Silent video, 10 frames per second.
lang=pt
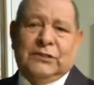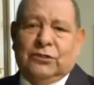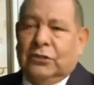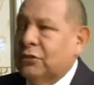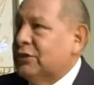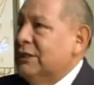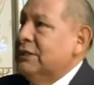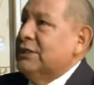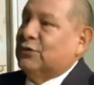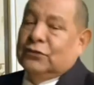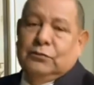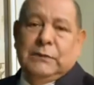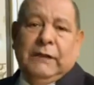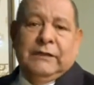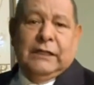pastor, sem Jesus
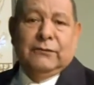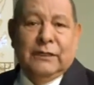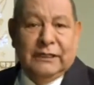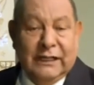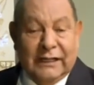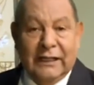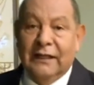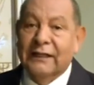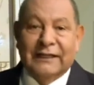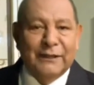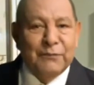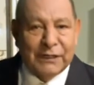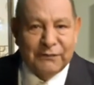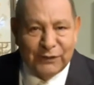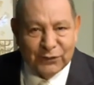minha vida não é nada. Que
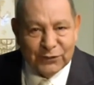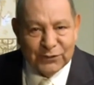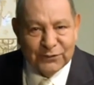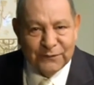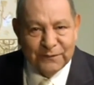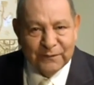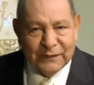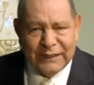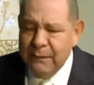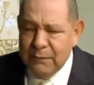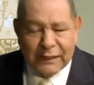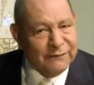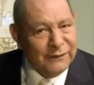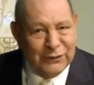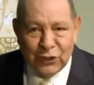maravilhoso. Que
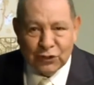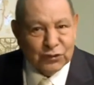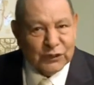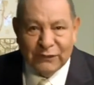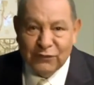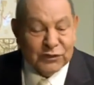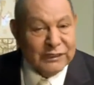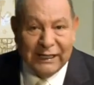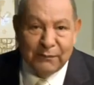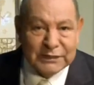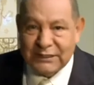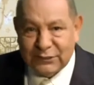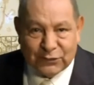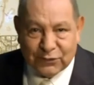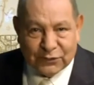maravilhoso que você ama
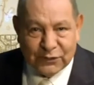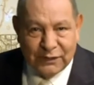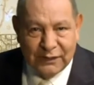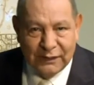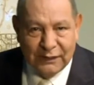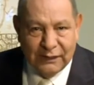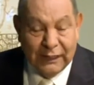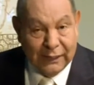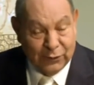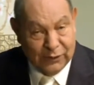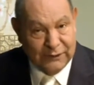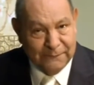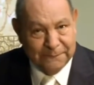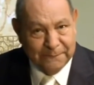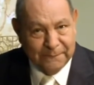Jesus.
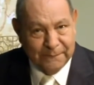Agora,